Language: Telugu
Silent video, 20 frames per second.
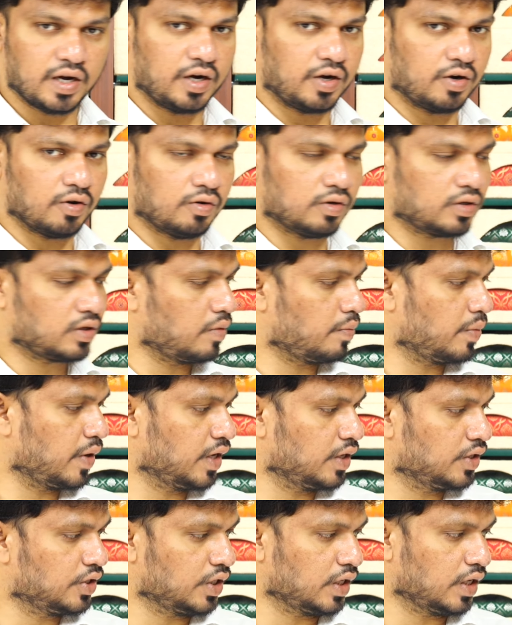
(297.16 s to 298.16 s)
అండి డార్క్
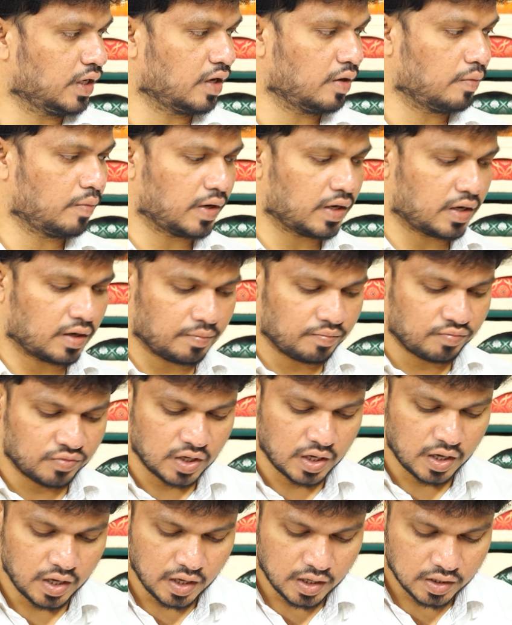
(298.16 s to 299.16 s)
పింక్ షేడ్ అనమాట
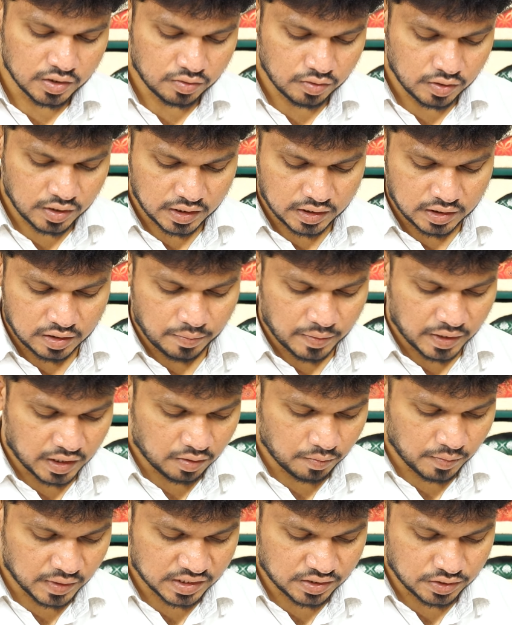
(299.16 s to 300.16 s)
సో అది వచ్చి
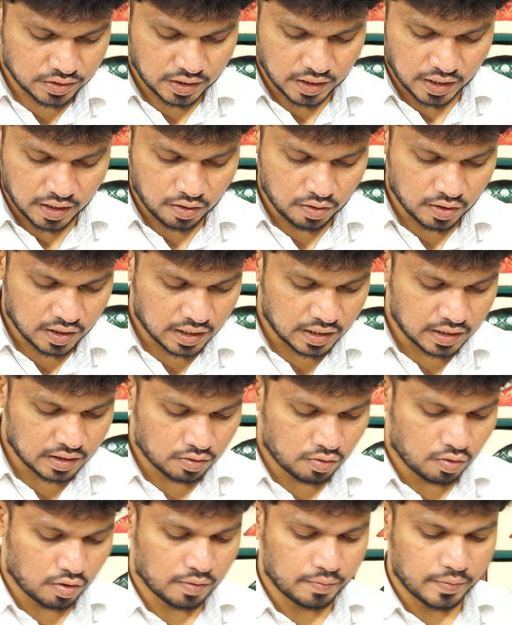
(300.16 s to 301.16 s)
మనకు మస్టర్డ్ ఎల్లో
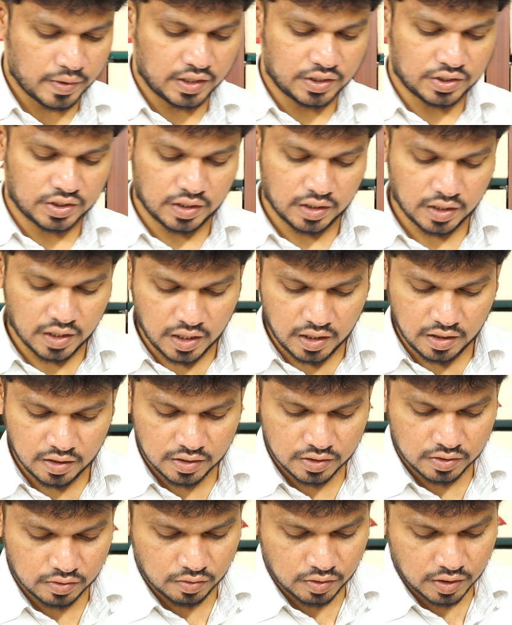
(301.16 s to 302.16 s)
కలర్ కాంబినేషన్కి
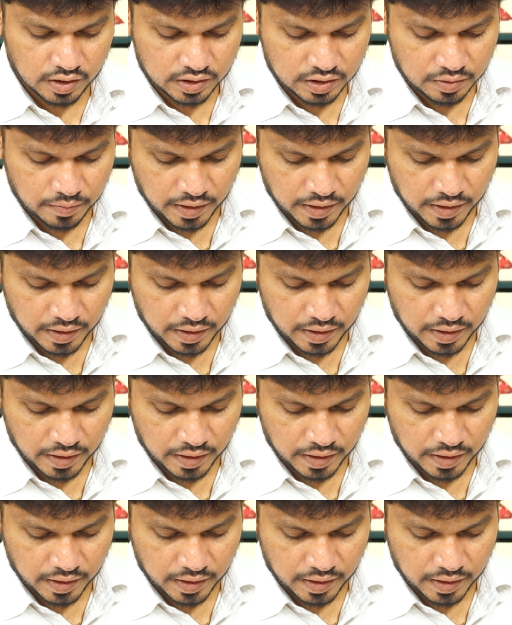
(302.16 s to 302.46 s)
సో అది వచ్చి